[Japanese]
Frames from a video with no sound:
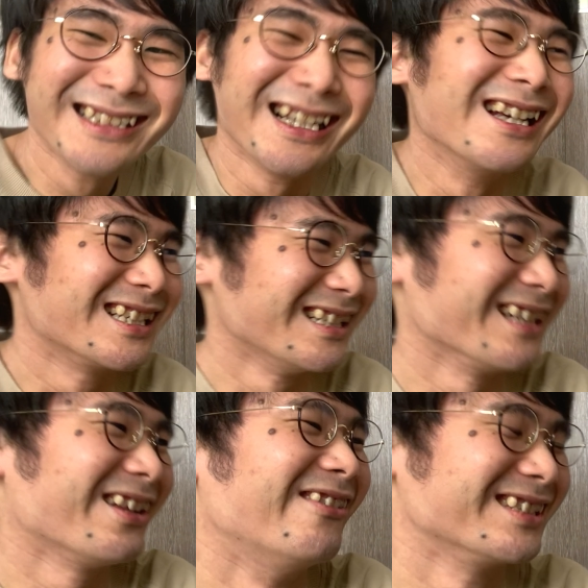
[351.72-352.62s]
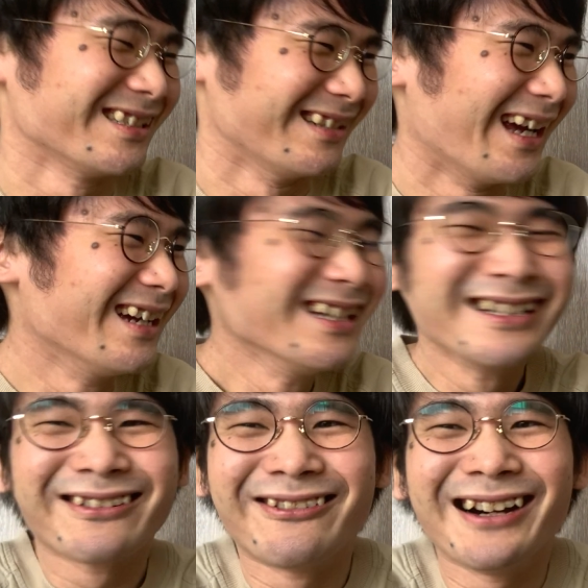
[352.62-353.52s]
数字になってますよね
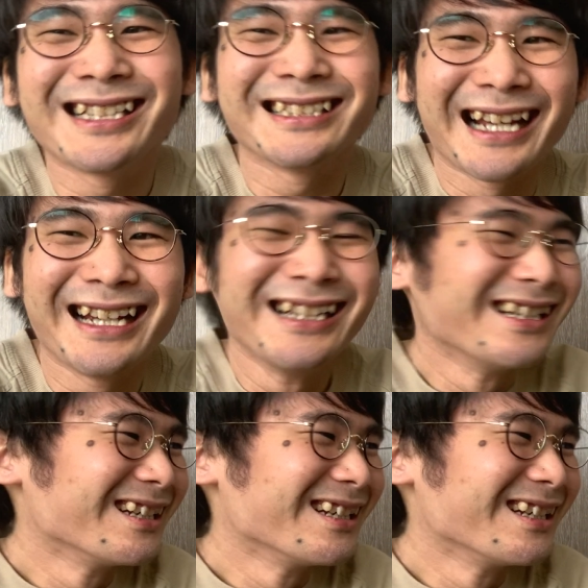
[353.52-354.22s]
怖いっすね